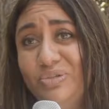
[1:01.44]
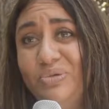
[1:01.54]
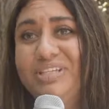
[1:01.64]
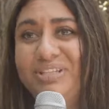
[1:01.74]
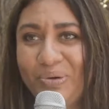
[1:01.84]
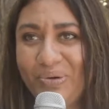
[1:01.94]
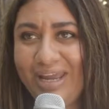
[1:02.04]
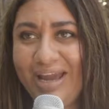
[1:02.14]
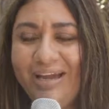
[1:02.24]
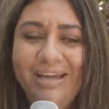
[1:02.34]
su
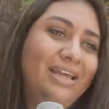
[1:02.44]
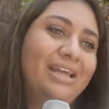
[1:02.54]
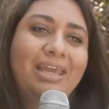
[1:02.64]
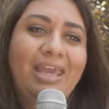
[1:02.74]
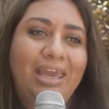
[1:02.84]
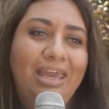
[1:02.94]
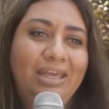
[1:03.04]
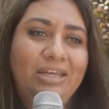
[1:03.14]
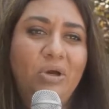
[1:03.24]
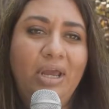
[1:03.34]
historia
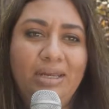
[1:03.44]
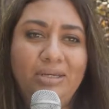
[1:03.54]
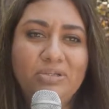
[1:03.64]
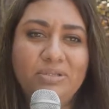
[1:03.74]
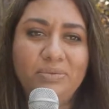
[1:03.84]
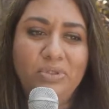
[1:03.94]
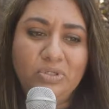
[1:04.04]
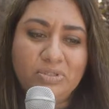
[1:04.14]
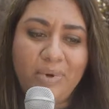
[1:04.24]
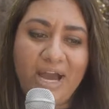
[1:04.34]
que él nos,
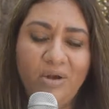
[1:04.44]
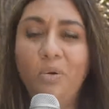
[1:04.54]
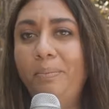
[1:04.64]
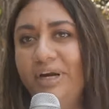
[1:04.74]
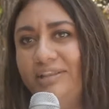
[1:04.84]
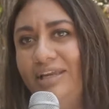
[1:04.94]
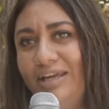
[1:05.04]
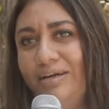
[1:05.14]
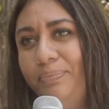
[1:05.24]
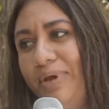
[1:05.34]
va a
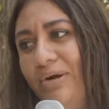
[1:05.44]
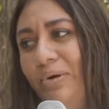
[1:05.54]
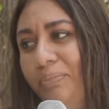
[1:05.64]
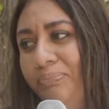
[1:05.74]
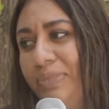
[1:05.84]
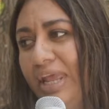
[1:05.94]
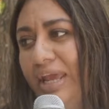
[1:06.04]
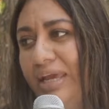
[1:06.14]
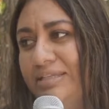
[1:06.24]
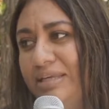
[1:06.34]
compartir, pero
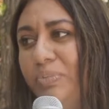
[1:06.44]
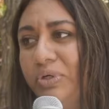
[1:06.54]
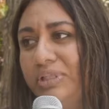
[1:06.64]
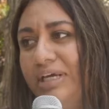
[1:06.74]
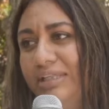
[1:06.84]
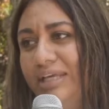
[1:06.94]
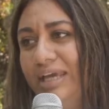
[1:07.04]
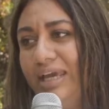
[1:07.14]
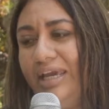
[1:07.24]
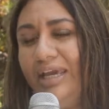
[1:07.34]
es importante
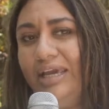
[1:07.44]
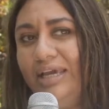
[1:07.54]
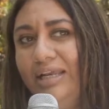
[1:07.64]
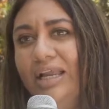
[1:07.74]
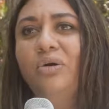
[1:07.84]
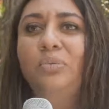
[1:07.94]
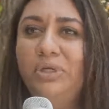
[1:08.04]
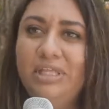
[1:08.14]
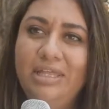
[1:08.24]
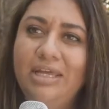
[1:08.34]
que la
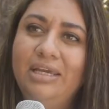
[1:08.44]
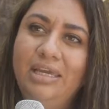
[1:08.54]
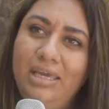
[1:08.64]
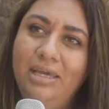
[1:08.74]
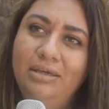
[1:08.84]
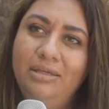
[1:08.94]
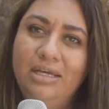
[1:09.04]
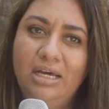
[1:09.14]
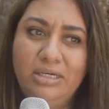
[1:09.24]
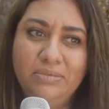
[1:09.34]
comunidad de aquí
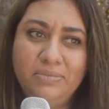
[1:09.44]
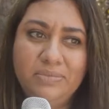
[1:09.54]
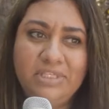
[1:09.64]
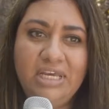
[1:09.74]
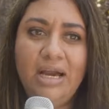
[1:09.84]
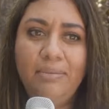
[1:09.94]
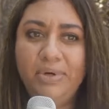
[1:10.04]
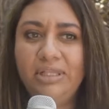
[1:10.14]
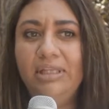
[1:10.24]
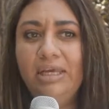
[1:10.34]
siga
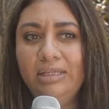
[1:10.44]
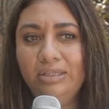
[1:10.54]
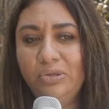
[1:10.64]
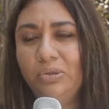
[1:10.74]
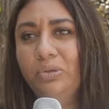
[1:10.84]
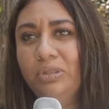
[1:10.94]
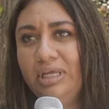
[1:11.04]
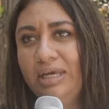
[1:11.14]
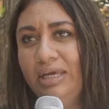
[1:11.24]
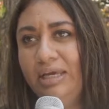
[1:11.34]
aprendiendo
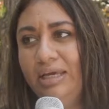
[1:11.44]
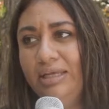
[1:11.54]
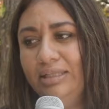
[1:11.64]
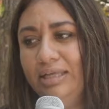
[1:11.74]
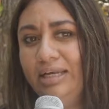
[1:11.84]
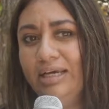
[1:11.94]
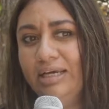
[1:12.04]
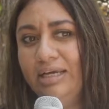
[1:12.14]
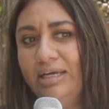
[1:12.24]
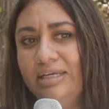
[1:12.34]
de,
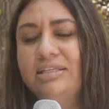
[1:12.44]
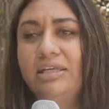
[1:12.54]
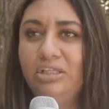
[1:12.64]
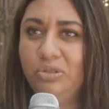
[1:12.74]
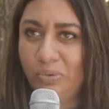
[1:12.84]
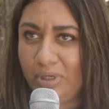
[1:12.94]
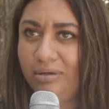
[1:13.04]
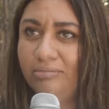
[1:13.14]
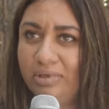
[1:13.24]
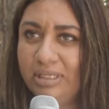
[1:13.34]
la
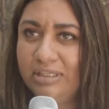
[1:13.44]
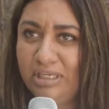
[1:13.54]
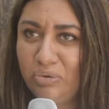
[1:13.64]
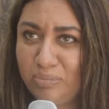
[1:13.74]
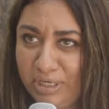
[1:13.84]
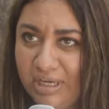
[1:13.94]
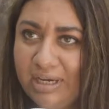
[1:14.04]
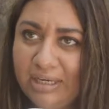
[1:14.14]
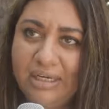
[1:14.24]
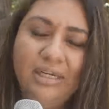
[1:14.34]
escritura
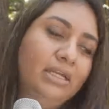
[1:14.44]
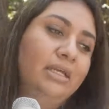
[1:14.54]
latinoamericana